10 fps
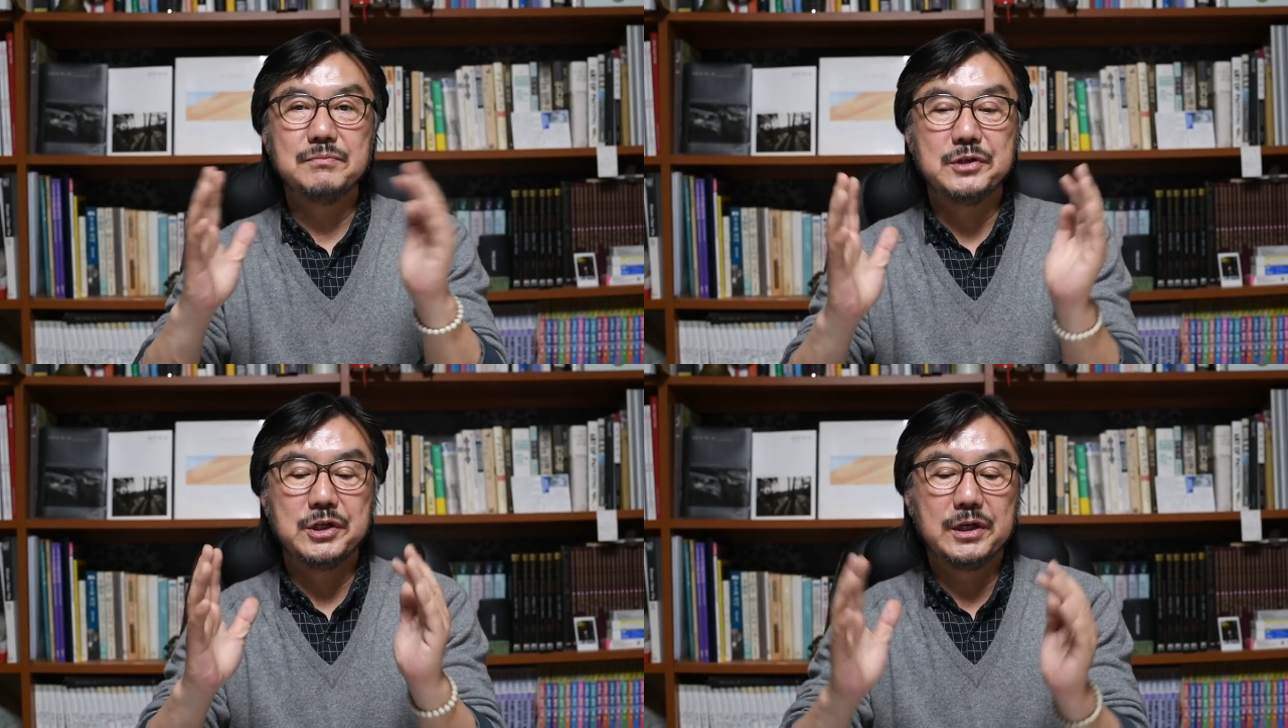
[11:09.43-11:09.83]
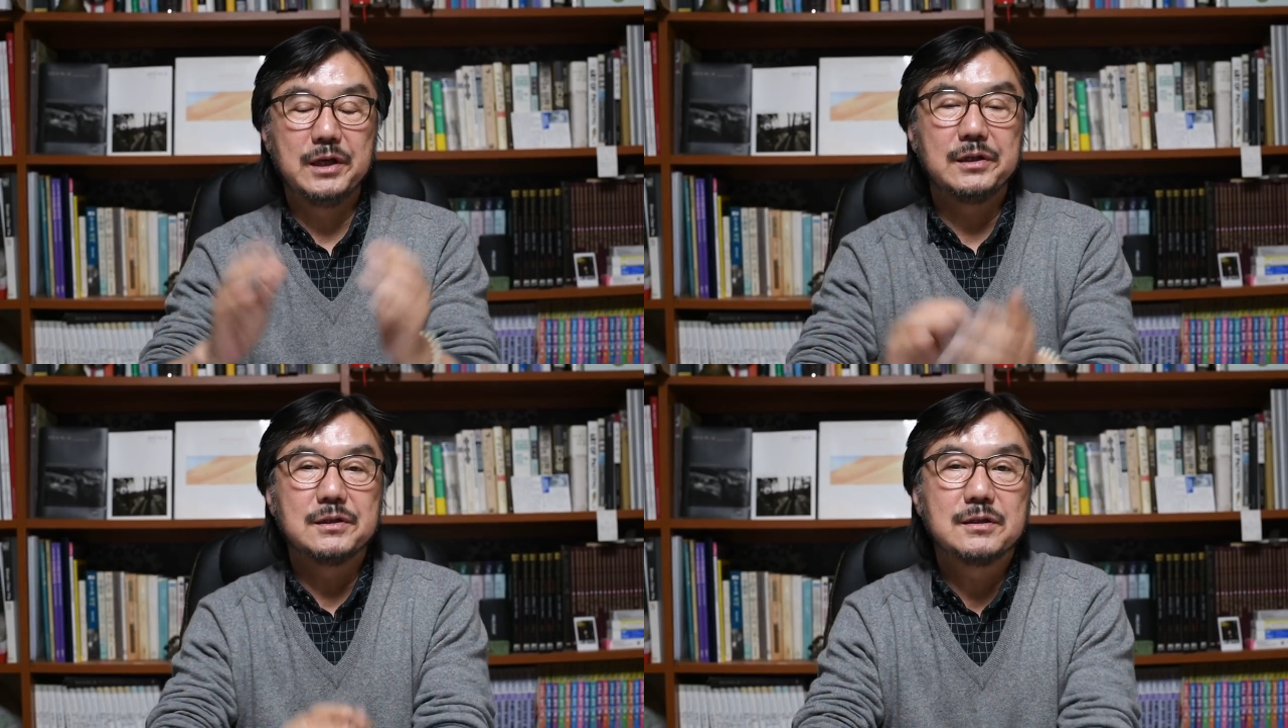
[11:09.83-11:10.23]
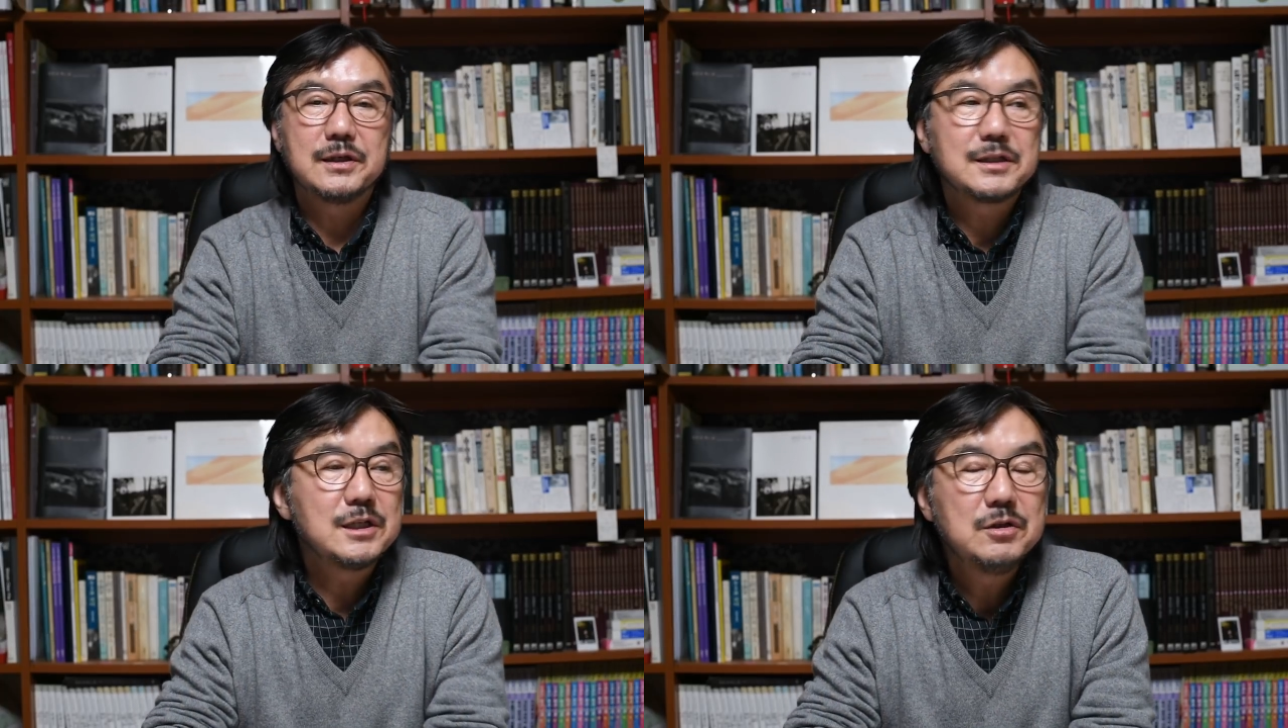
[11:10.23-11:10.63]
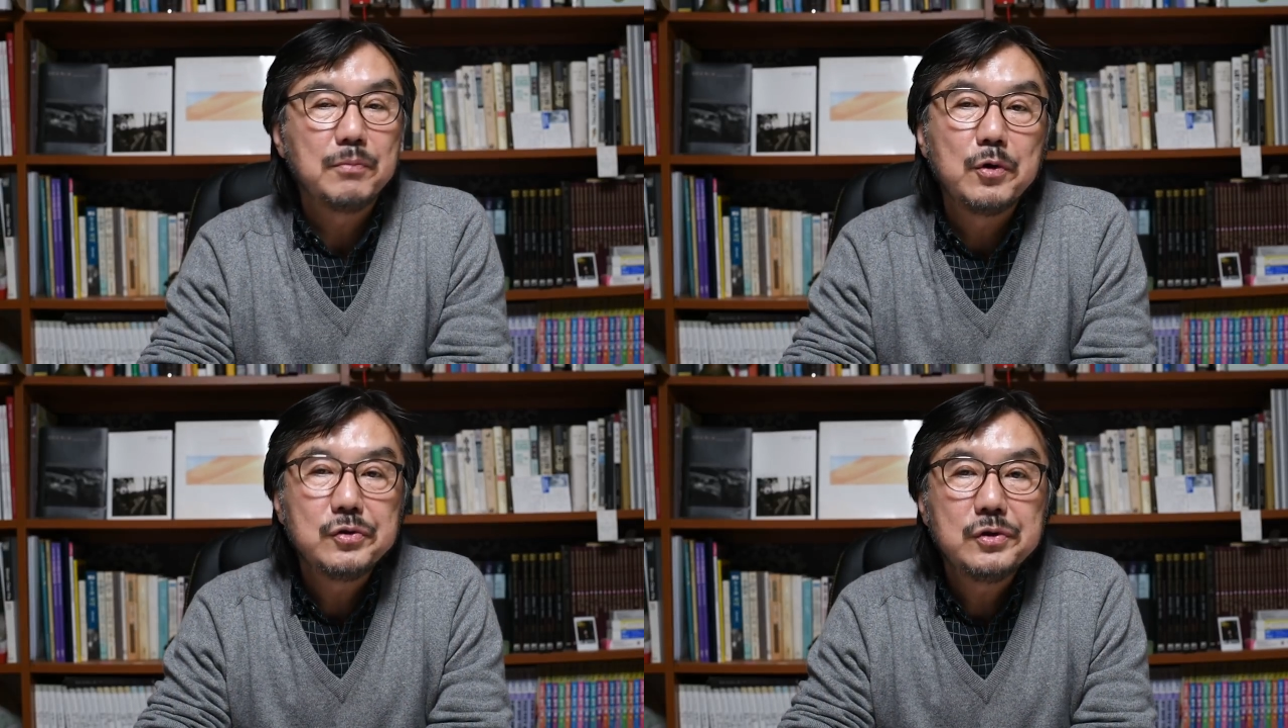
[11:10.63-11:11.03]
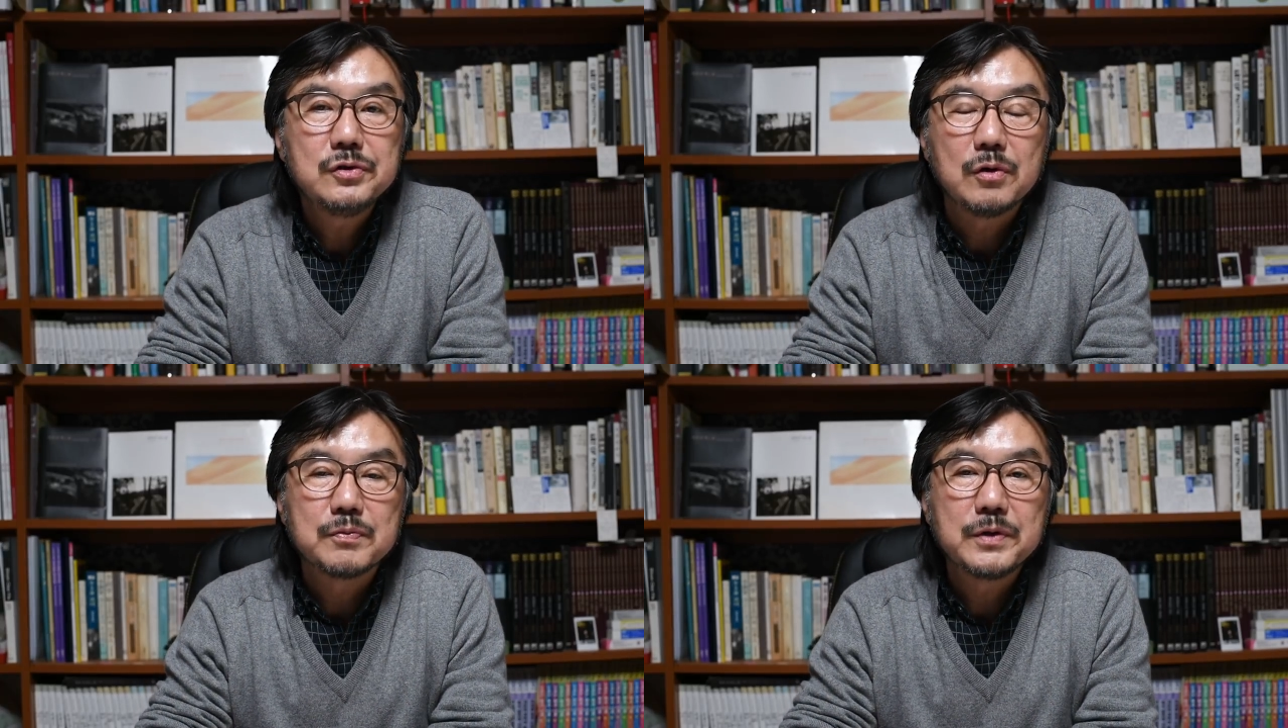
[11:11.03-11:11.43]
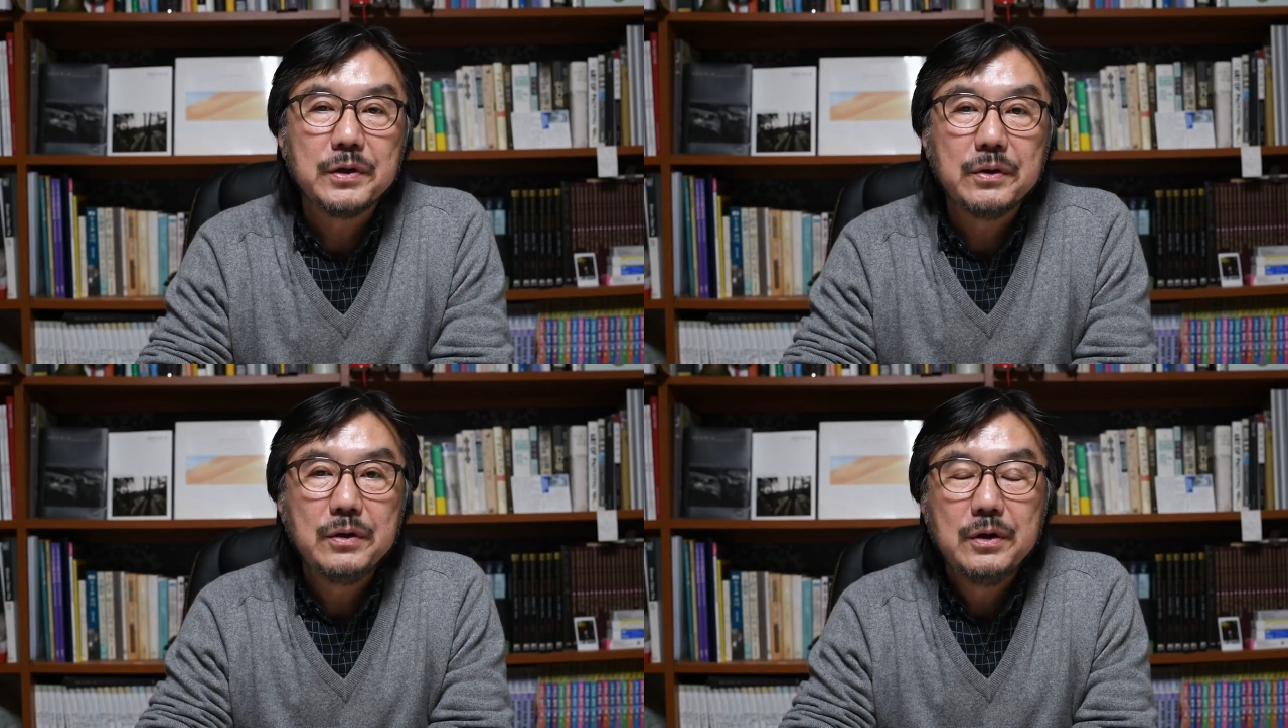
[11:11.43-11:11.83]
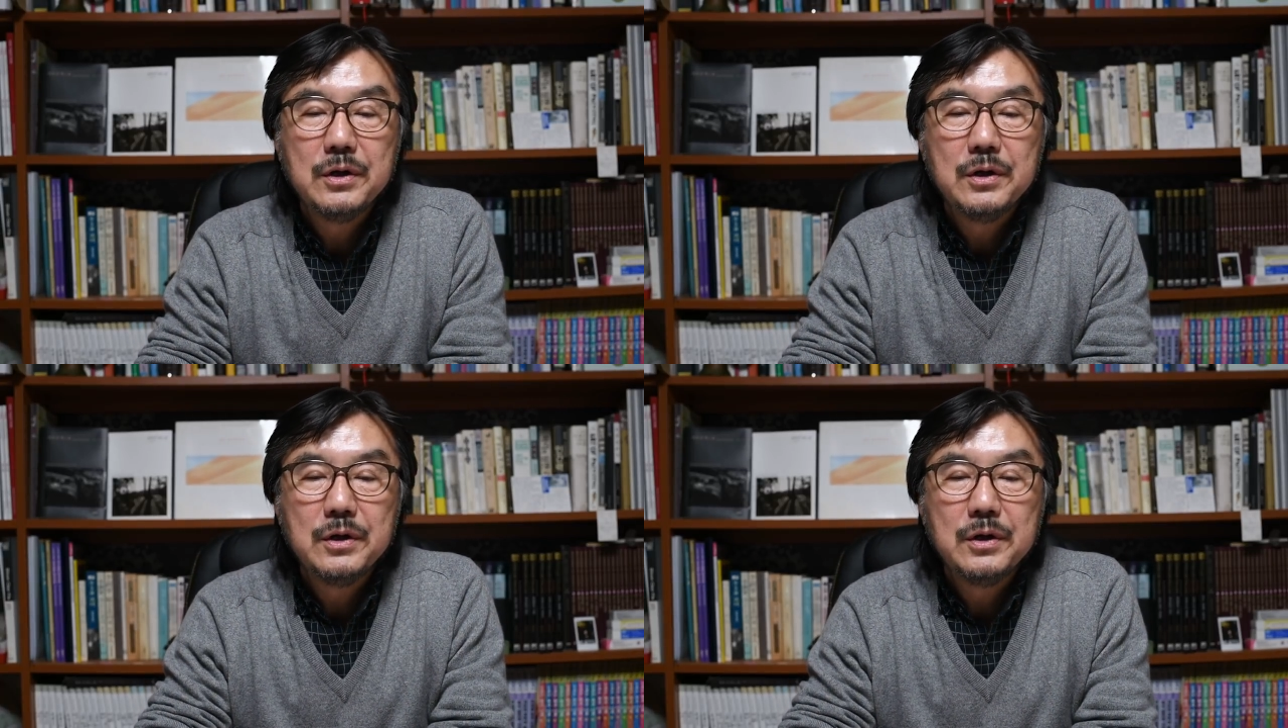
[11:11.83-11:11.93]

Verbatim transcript: 큼직하게 돼서 제가 사진을 보여드릴 수가 없어요.